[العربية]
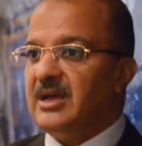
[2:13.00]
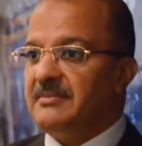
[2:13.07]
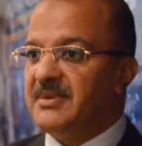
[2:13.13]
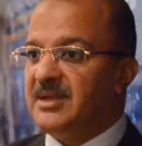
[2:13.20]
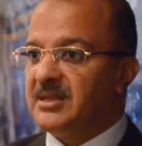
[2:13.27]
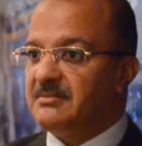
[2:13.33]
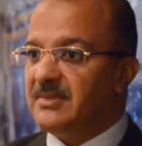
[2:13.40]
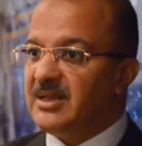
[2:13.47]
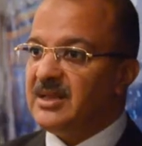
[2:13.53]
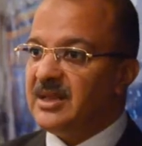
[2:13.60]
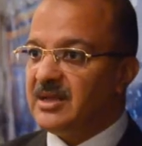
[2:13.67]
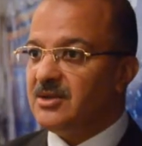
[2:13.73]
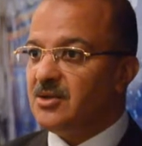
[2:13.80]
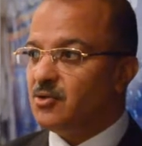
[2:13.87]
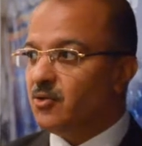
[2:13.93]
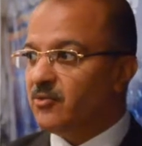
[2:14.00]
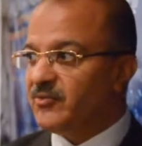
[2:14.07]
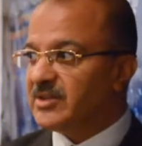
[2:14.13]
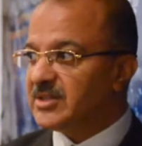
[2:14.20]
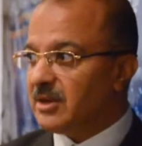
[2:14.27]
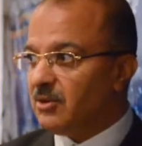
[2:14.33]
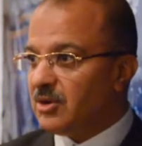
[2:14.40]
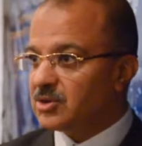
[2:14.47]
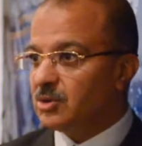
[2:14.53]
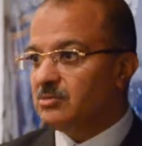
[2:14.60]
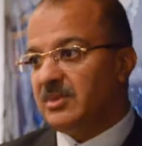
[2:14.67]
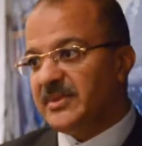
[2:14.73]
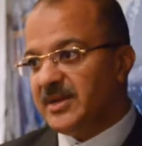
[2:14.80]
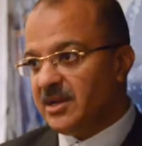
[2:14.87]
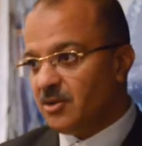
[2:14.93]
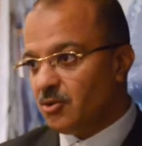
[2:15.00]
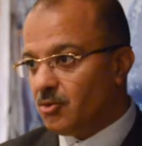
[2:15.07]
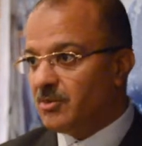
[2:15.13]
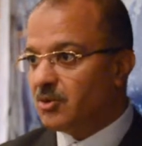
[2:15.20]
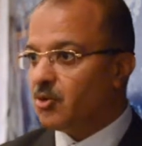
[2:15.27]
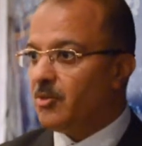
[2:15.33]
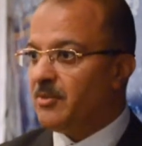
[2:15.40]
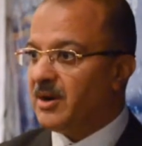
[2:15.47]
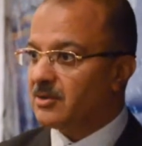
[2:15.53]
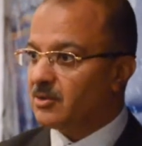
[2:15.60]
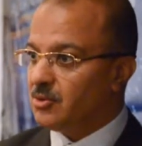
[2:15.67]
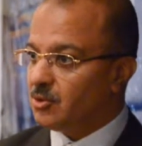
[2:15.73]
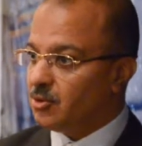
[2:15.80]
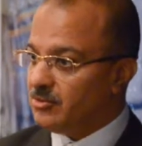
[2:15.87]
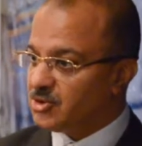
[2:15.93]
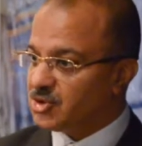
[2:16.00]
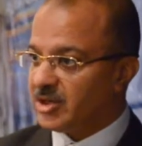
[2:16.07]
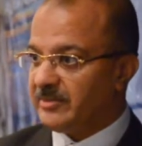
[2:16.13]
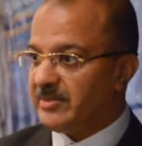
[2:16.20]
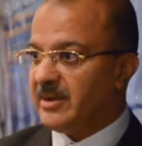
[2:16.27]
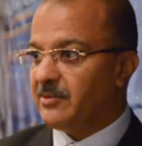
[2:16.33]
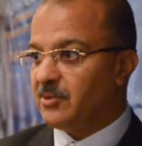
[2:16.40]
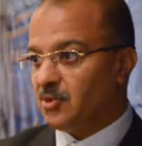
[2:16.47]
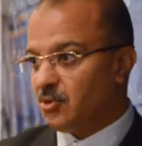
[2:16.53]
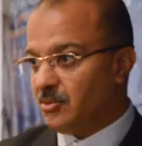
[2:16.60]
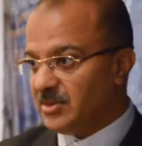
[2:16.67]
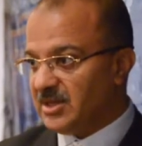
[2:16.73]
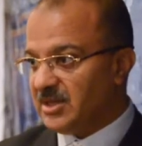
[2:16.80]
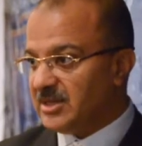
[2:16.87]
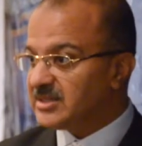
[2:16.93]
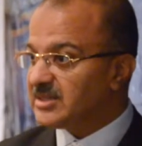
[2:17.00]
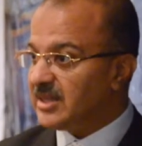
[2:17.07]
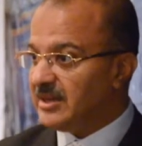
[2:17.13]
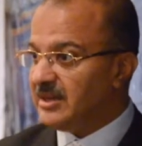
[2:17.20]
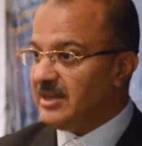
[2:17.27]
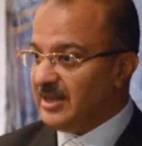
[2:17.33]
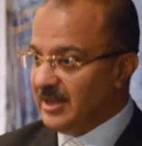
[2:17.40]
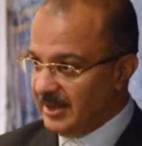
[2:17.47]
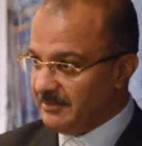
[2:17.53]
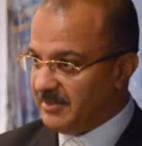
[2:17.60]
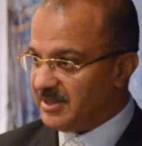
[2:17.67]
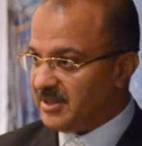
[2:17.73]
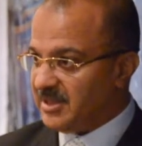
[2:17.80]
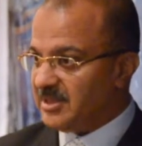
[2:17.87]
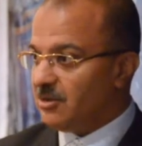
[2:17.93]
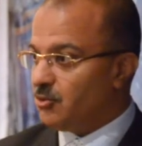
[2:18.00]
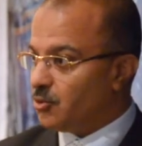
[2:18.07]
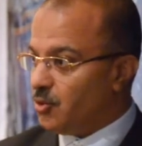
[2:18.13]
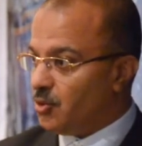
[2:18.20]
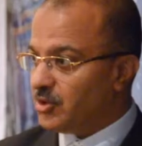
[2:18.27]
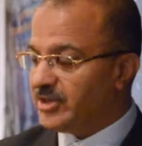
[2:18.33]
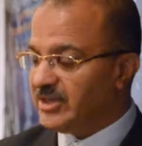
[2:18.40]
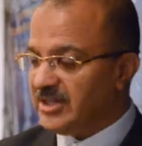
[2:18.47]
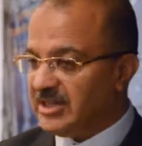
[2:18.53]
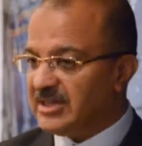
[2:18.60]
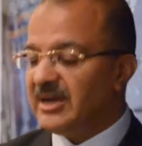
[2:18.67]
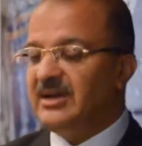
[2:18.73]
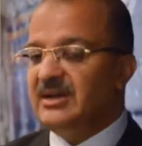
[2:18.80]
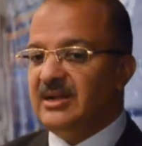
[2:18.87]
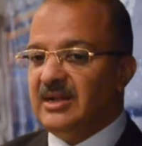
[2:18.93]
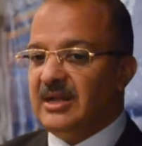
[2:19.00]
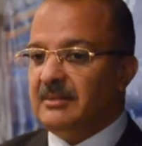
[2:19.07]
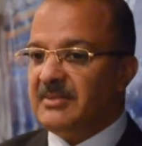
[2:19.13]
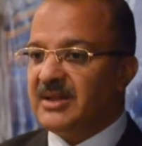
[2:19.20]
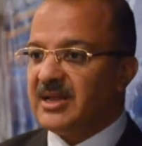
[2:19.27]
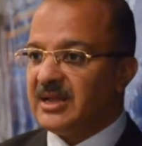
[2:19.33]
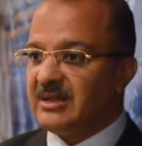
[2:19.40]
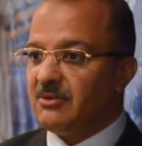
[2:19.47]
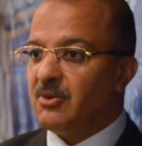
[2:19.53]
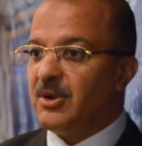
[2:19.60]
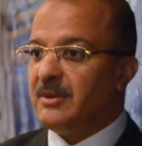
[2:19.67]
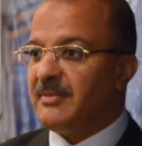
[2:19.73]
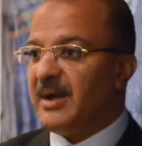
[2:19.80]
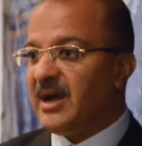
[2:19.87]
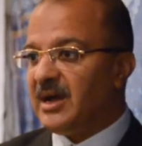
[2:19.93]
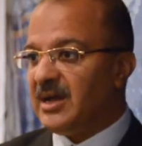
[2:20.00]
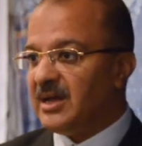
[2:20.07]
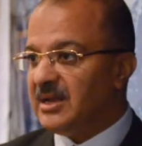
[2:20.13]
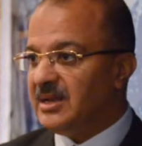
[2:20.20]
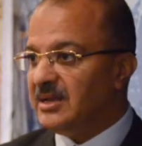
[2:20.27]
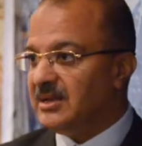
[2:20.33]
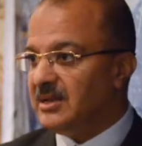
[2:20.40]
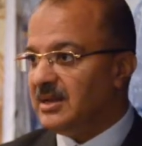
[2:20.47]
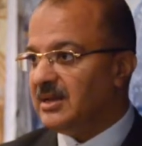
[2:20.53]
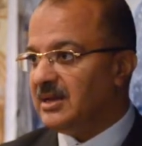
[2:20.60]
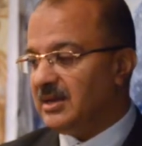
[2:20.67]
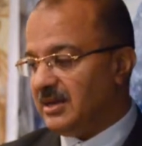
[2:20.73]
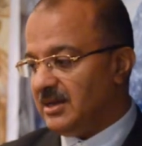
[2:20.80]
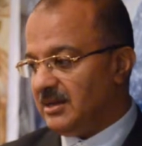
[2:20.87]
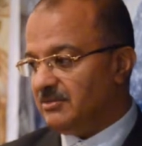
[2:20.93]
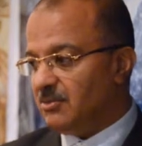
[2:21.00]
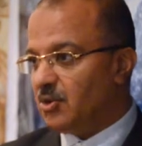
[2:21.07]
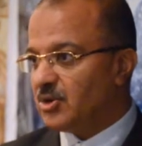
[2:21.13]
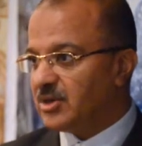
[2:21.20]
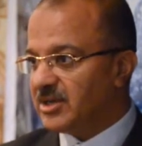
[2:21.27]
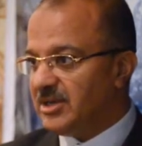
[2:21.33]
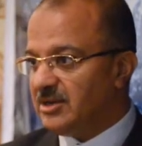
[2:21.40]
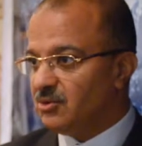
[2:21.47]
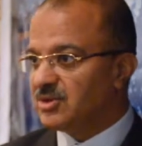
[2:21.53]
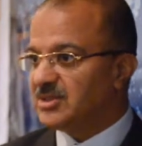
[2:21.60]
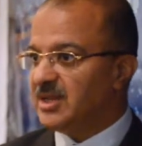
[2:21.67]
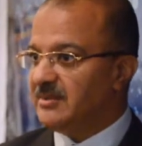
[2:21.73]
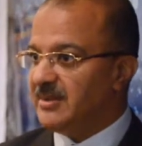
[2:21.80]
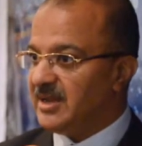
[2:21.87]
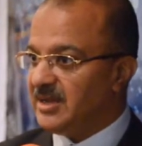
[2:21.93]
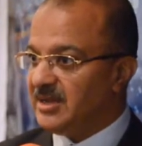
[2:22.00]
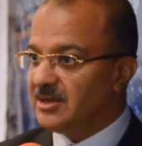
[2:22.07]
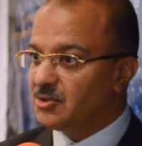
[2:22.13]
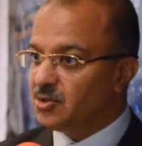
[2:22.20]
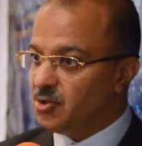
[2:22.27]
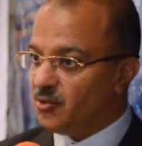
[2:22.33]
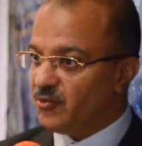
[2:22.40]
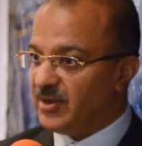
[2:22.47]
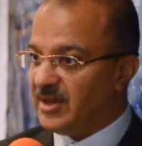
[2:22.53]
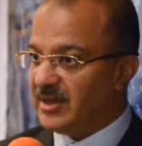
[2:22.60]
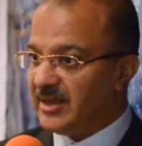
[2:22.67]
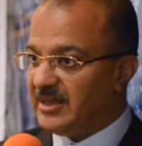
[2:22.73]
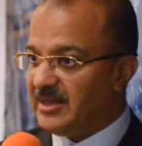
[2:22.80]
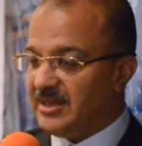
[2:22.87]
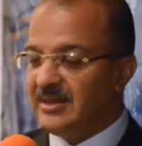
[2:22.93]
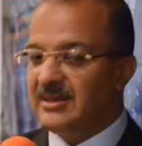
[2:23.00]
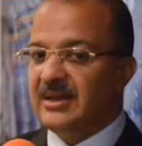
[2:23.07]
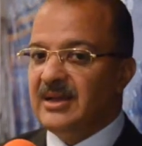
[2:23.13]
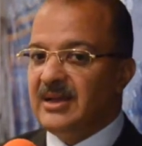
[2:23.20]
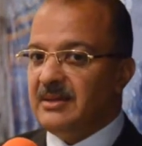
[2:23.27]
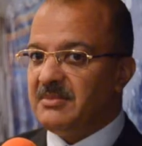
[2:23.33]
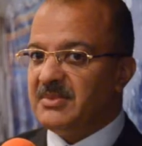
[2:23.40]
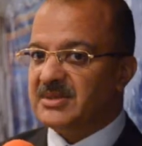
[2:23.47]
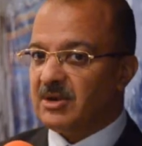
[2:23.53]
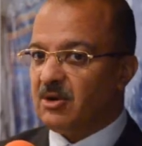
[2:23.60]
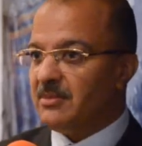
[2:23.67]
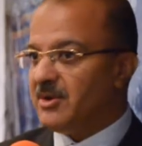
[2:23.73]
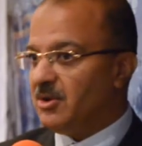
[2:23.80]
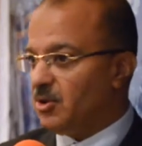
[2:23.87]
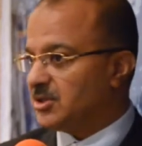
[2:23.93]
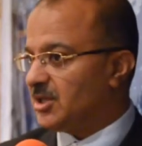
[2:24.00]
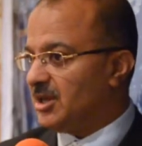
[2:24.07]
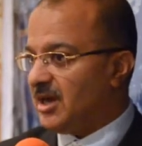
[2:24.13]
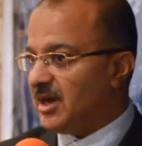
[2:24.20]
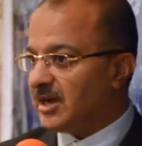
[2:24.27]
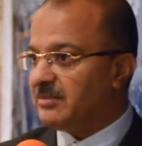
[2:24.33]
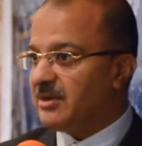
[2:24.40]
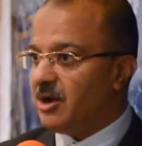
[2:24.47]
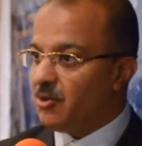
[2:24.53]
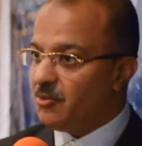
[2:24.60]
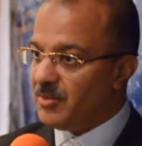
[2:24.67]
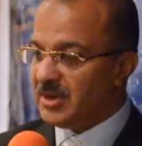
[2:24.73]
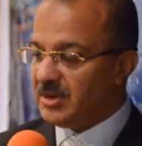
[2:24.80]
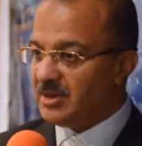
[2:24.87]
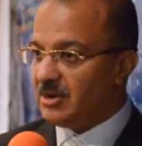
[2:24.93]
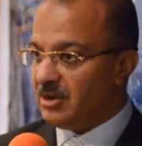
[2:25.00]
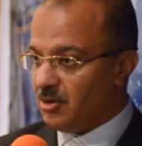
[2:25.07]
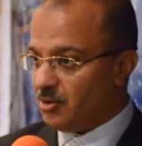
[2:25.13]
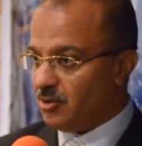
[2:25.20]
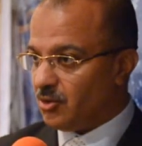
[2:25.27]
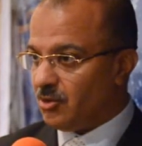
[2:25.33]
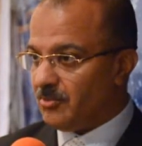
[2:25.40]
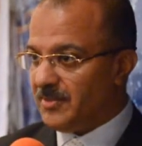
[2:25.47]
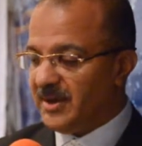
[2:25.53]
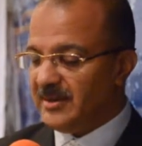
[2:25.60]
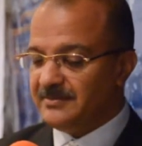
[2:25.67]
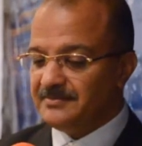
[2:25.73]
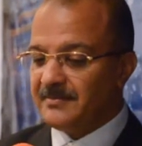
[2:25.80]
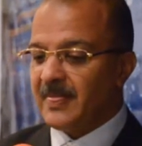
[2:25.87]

بنتمنى ان يكون في تواصل ما بين النجوم الكبار والنجوم الشباب والنجوم اللي لسه بادئين الوجوه الجديده من خل... مع المخرجين والسينمائيين الضيوف اللي جايين من سواء من الوطن العربي او من اوروبا